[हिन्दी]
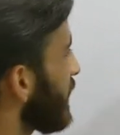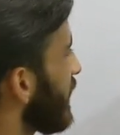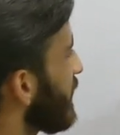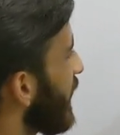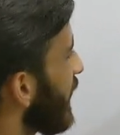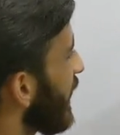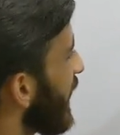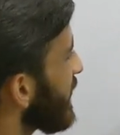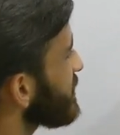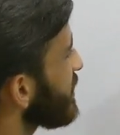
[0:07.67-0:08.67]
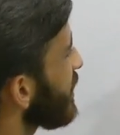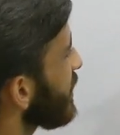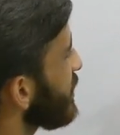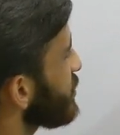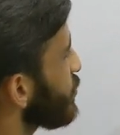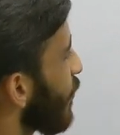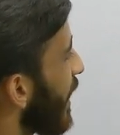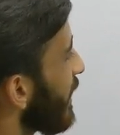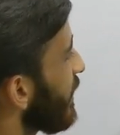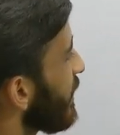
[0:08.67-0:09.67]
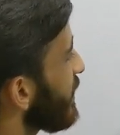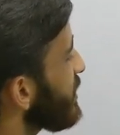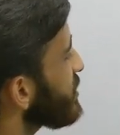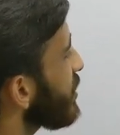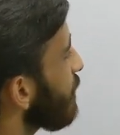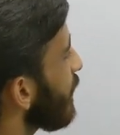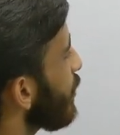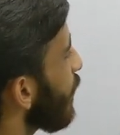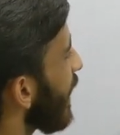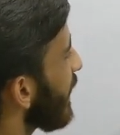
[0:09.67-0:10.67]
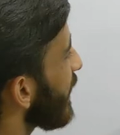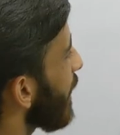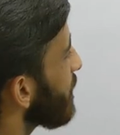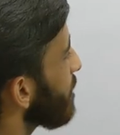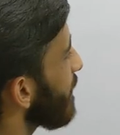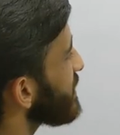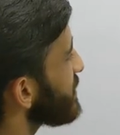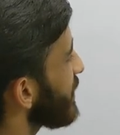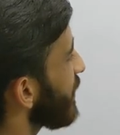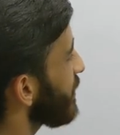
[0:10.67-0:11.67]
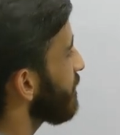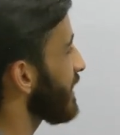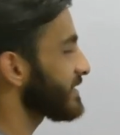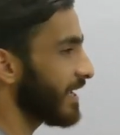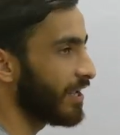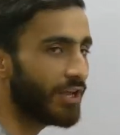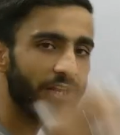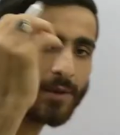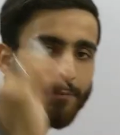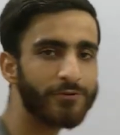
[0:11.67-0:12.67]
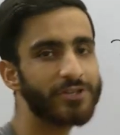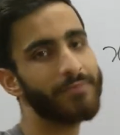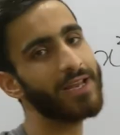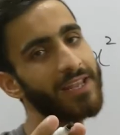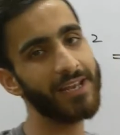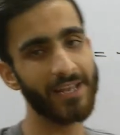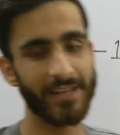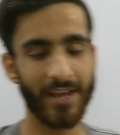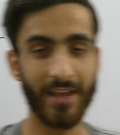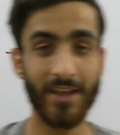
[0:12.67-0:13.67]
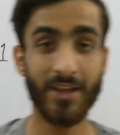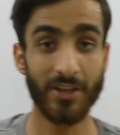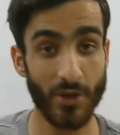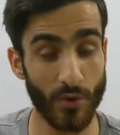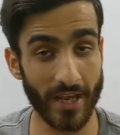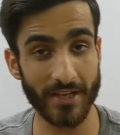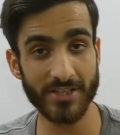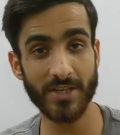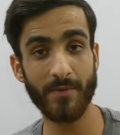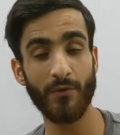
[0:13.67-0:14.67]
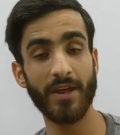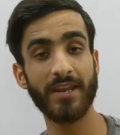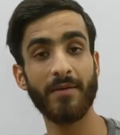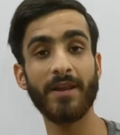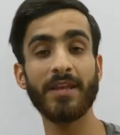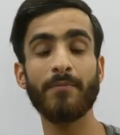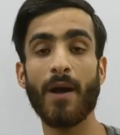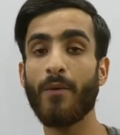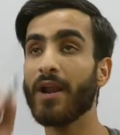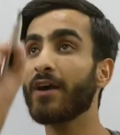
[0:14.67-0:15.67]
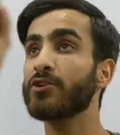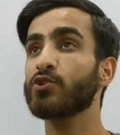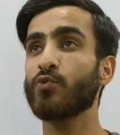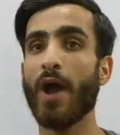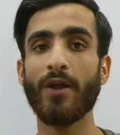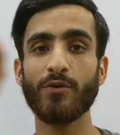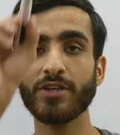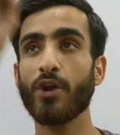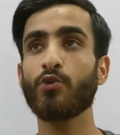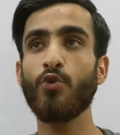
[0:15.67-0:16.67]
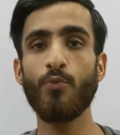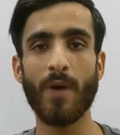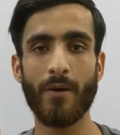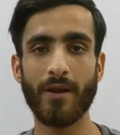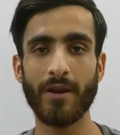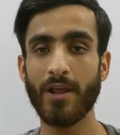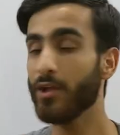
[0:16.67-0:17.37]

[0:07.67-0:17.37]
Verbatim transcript: कि ये है एक्स स्क्वायर इसकी वैल्यू अगर आपके पास नेगेटिव आ जाए ये पॉसिबल ही नहीं है क्योंकि किसी भी वेरिएबल की पावर अगर स्क्वायर हो जाए टू पावर